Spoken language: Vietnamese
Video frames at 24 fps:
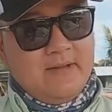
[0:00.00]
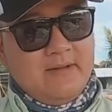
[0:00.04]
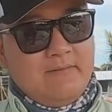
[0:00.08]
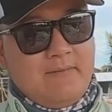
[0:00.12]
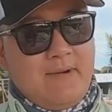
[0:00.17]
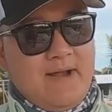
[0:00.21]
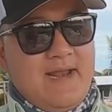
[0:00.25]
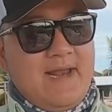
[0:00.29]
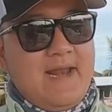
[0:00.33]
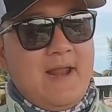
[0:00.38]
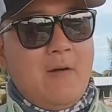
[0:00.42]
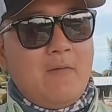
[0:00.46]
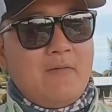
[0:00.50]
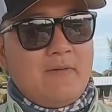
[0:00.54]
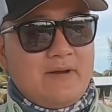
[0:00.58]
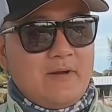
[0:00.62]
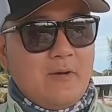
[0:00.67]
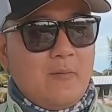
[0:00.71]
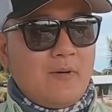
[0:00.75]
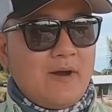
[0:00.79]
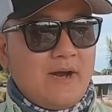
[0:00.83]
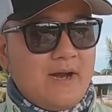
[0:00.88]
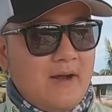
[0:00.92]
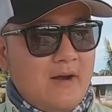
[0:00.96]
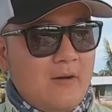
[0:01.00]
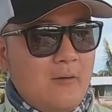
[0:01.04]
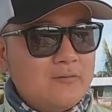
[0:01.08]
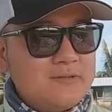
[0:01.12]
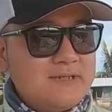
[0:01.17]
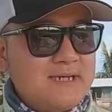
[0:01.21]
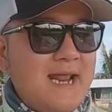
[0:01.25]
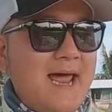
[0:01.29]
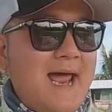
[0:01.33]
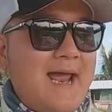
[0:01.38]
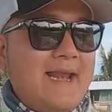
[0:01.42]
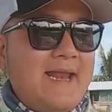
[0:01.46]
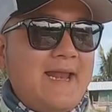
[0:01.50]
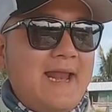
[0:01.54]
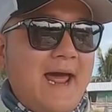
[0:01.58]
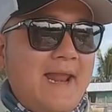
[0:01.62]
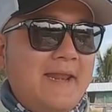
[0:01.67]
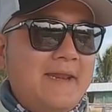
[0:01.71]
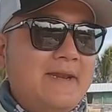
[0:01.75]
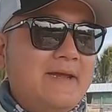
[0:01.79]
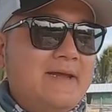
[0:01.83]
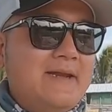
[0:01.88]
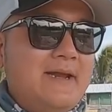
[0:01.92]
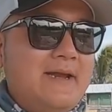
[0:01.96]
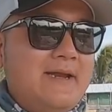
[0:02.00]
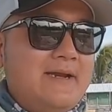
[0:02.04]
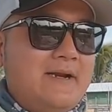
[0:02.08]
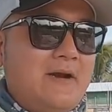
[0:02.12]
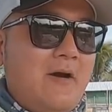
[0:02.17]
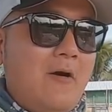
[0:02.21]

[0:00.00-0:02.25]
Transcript: mà đi đâu dùng cái cần ultralight đi đánh thì